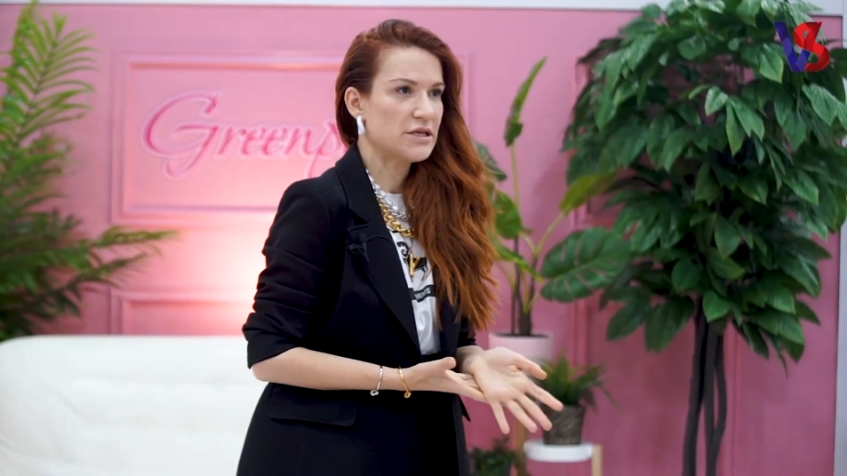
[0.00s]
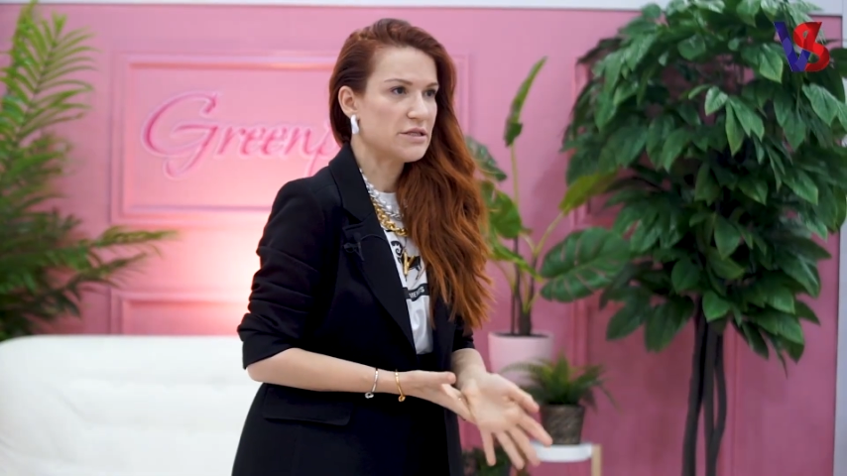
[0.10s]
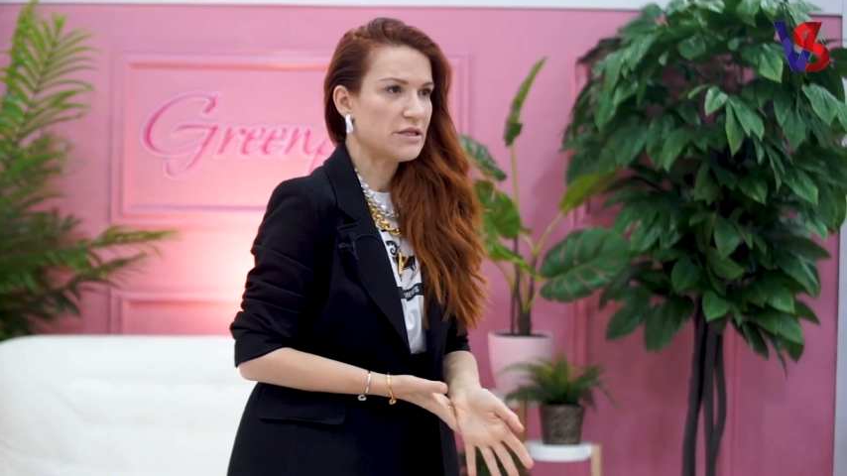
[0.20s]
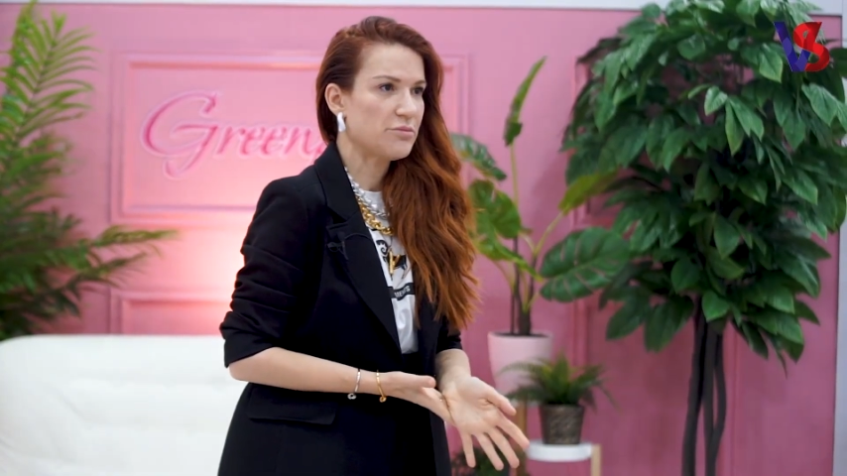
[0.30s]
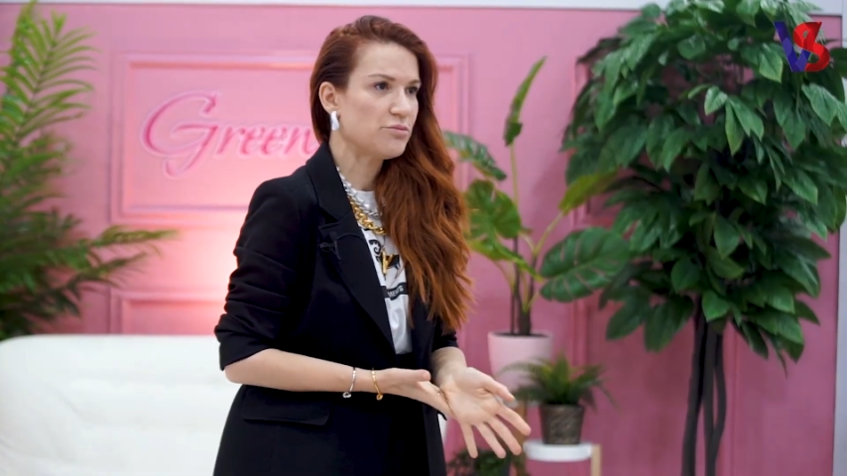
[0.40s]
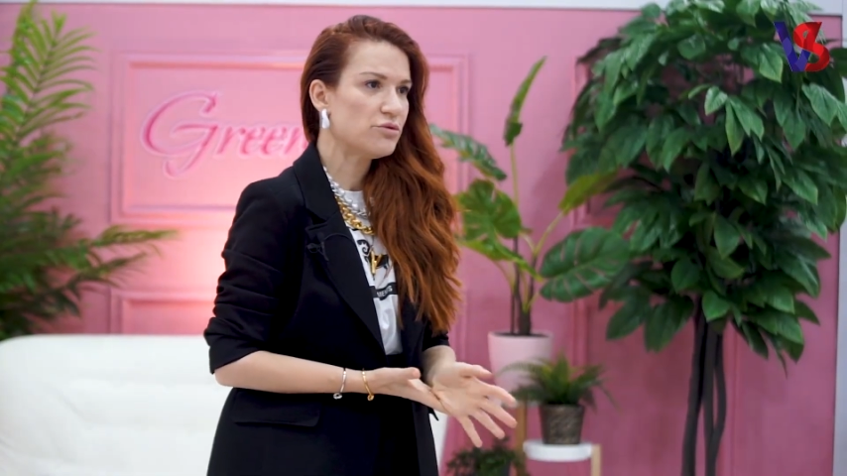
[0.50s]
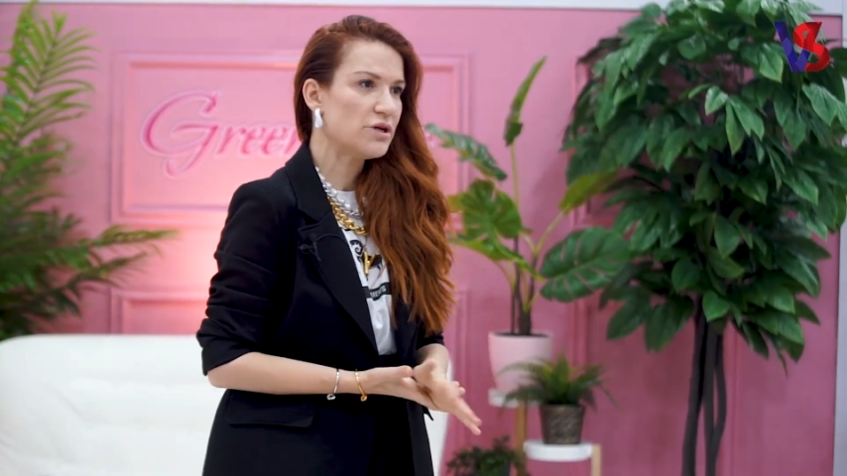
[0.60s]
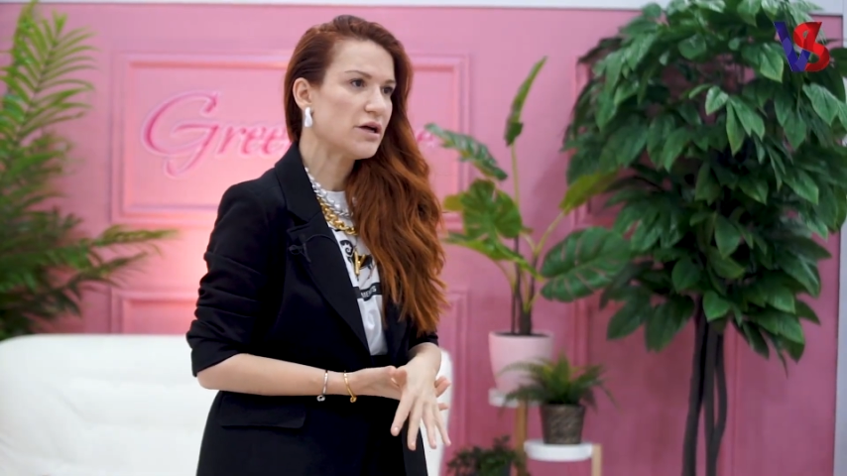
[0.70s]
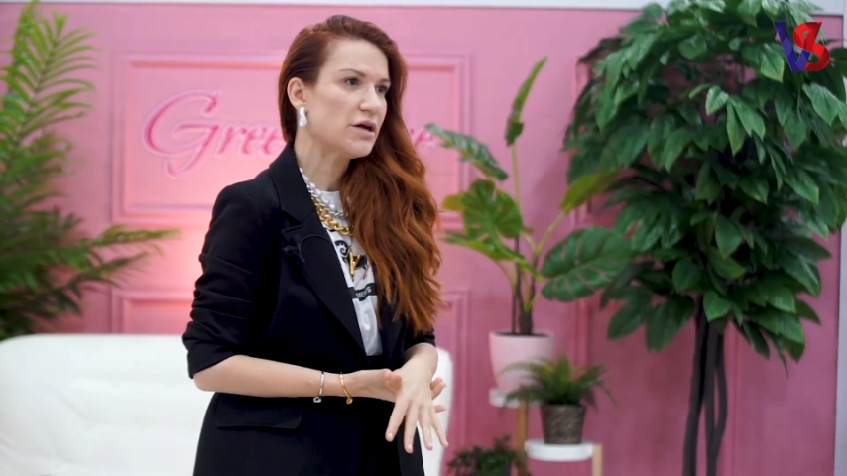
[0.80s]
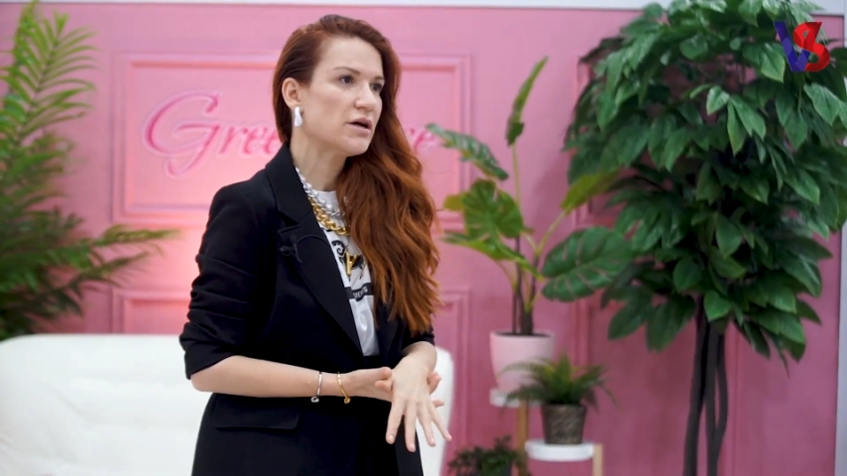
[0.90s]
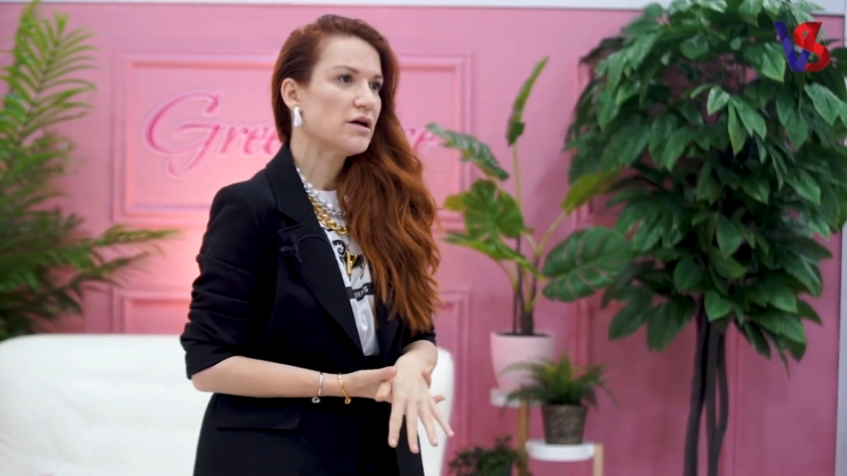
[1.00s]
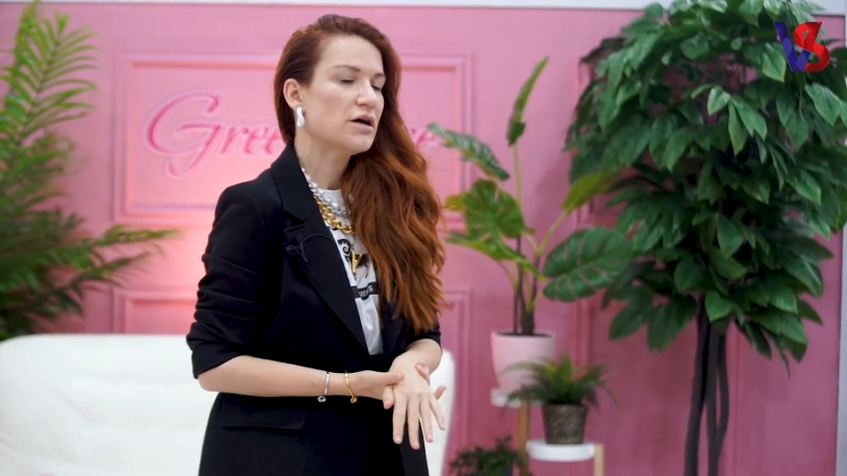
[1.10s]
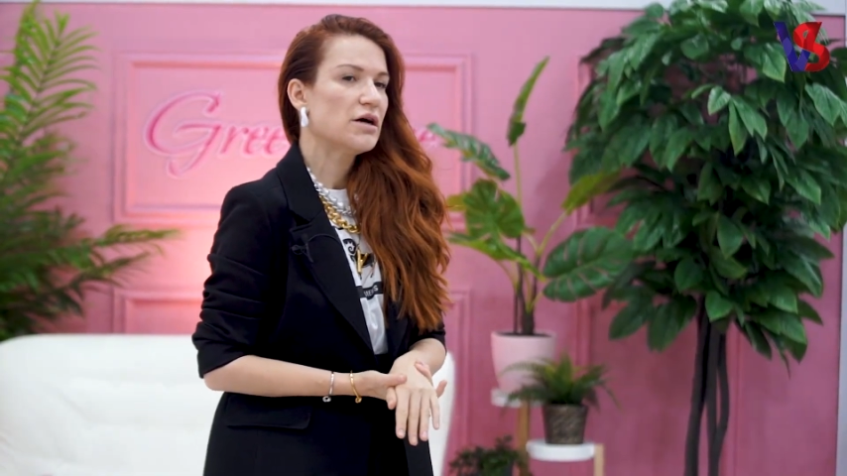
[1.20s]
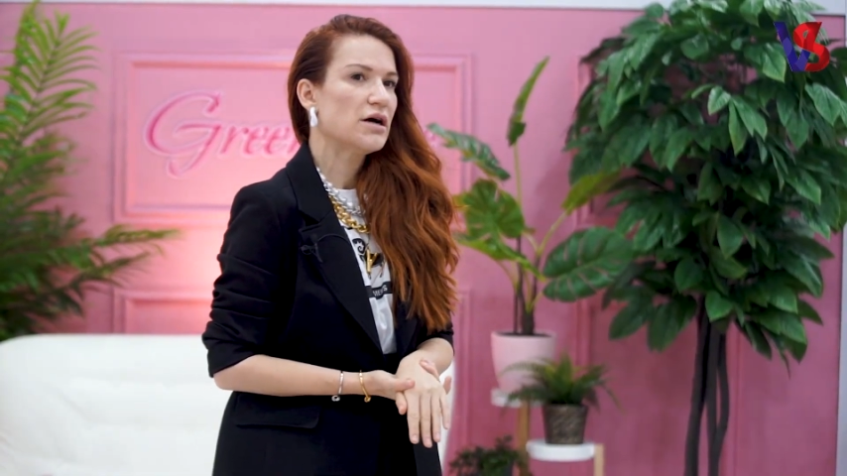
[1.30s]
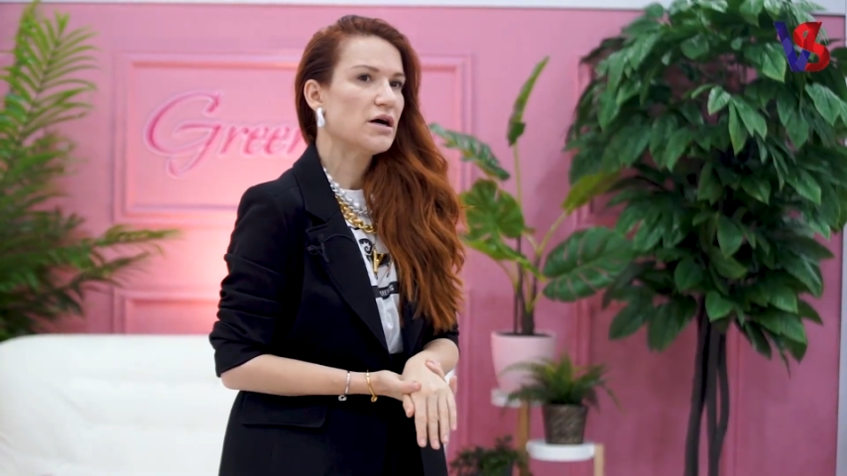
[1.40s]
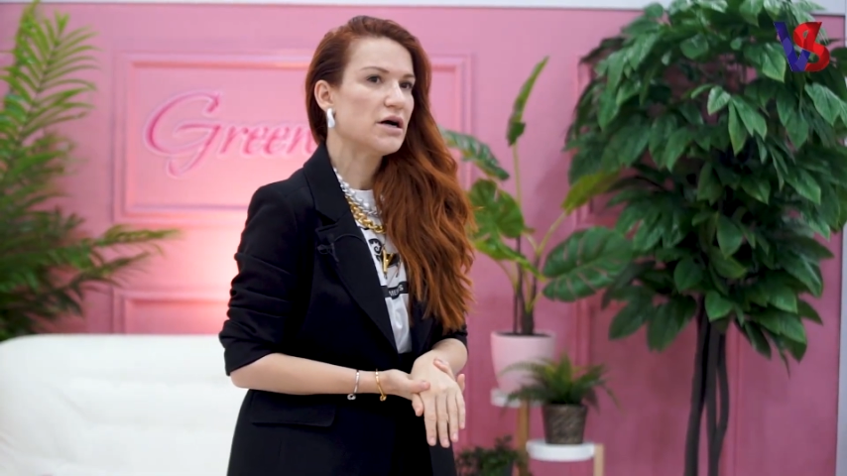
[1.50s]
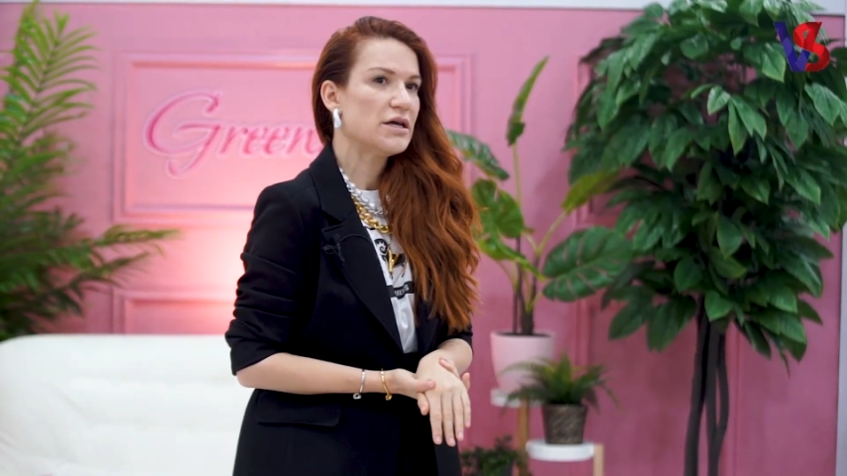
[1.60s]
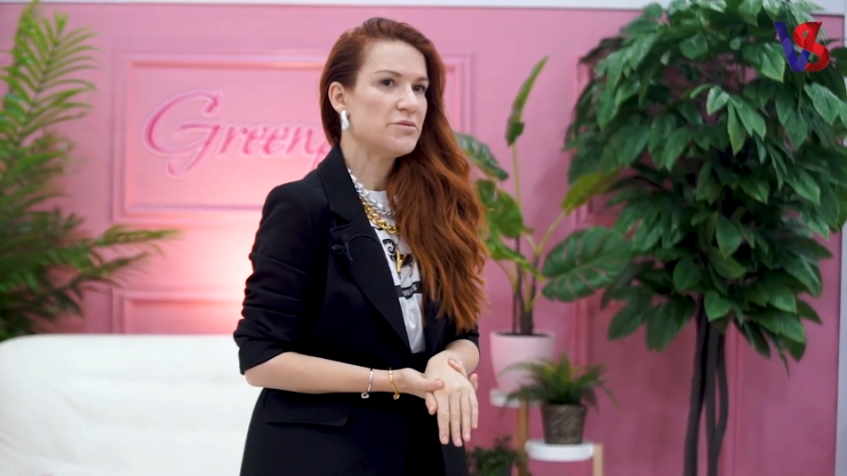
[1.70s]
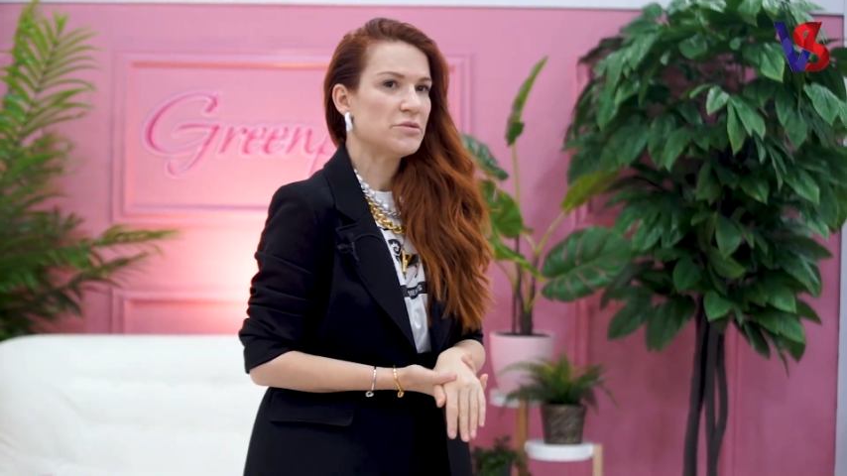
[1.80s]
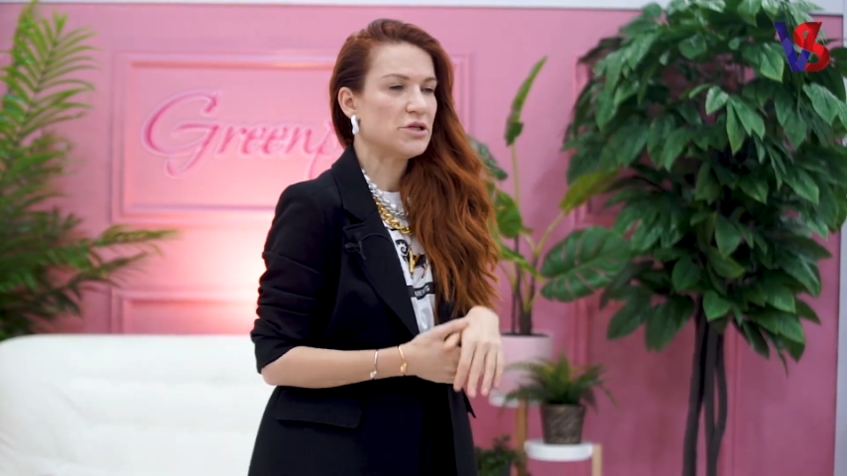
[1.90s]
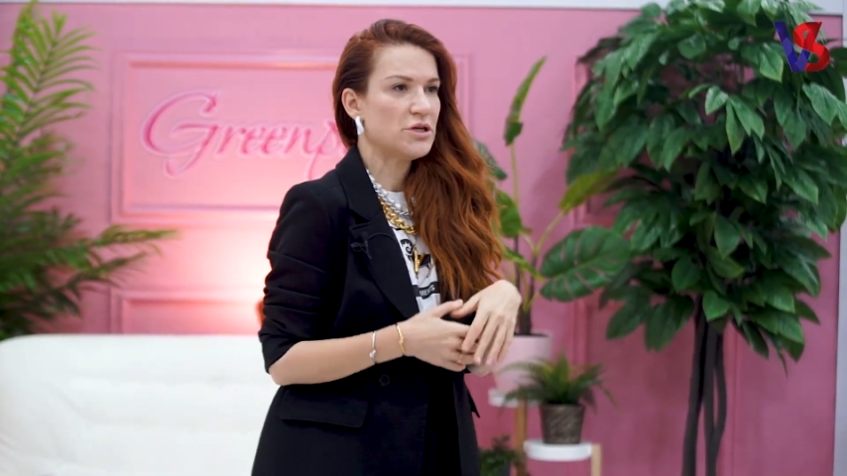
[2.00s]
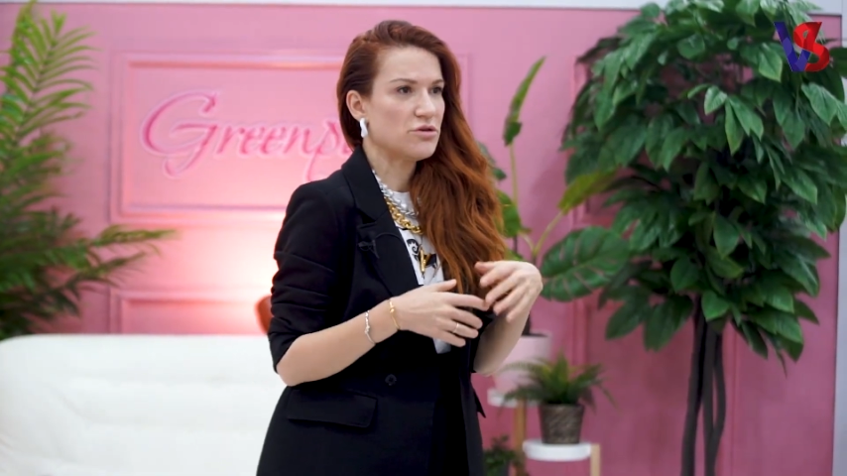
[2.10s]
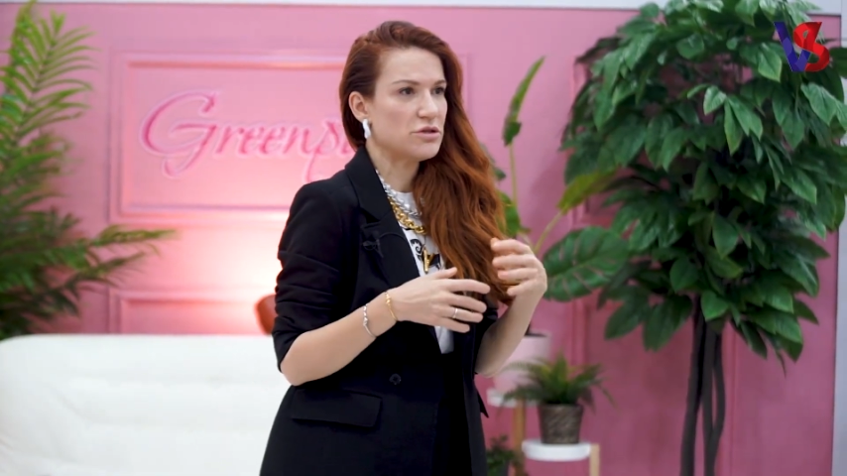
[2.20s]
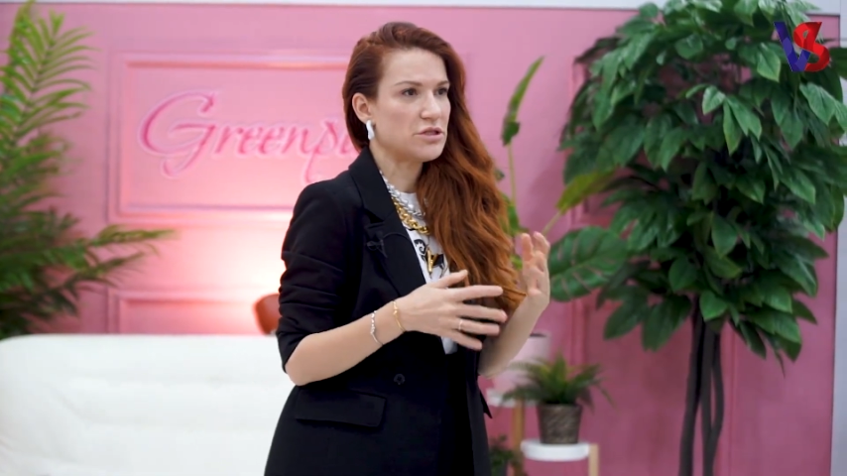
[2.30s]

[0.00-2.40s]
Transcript: Кетти Тапурия, а именно ее